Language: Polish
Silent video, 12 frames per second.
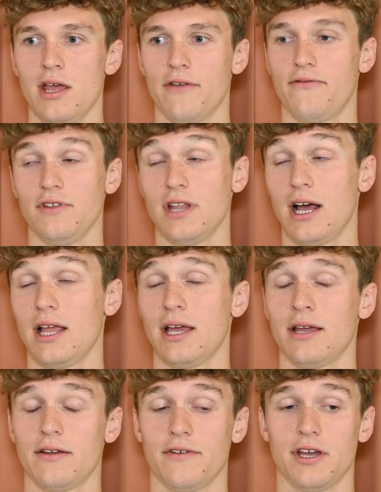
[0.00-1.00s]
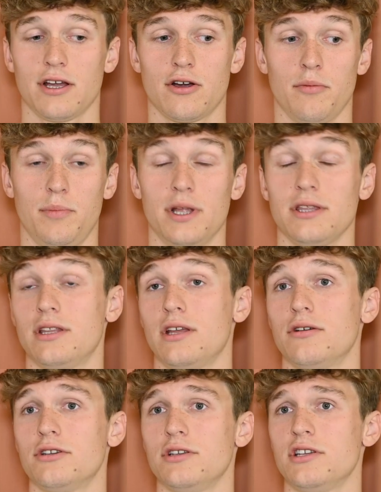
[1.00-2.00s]
W finale e, kompletnie
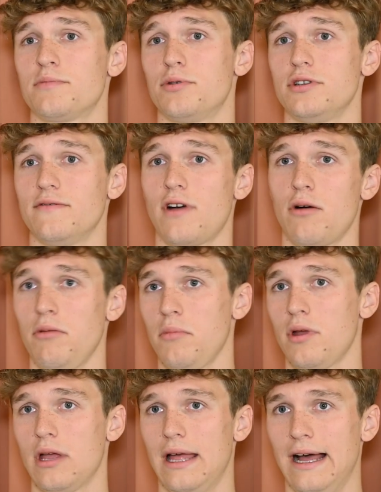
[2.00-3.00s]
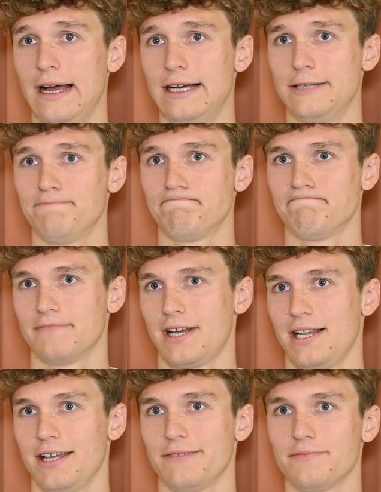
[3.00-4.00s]
tego się nie spodziewałem, a,
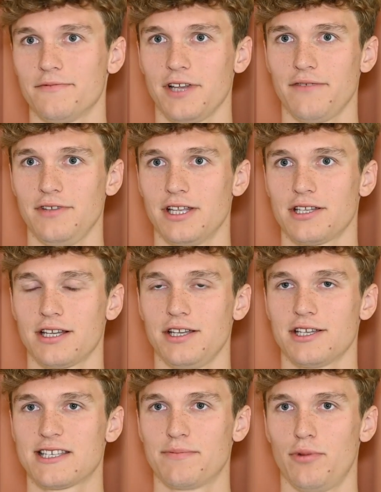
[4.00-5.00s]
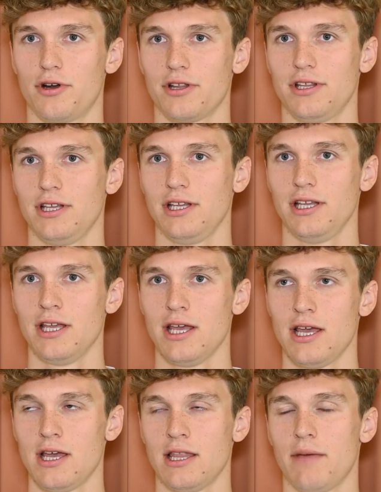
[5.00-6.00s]
ale jak widać, taki jest sport i
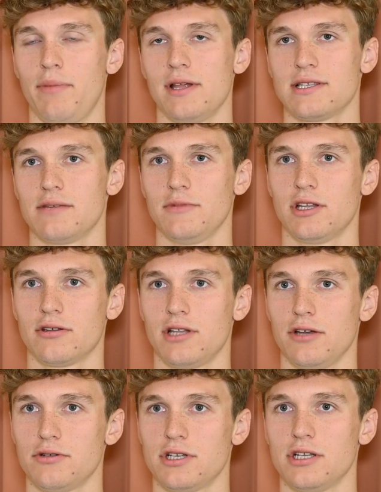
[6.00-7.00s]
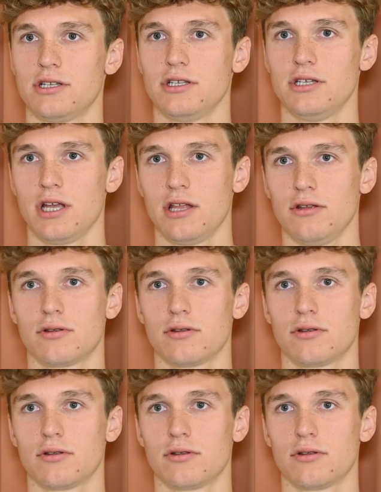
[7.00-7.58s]
napędza mnie to na jutrzejszy dzień.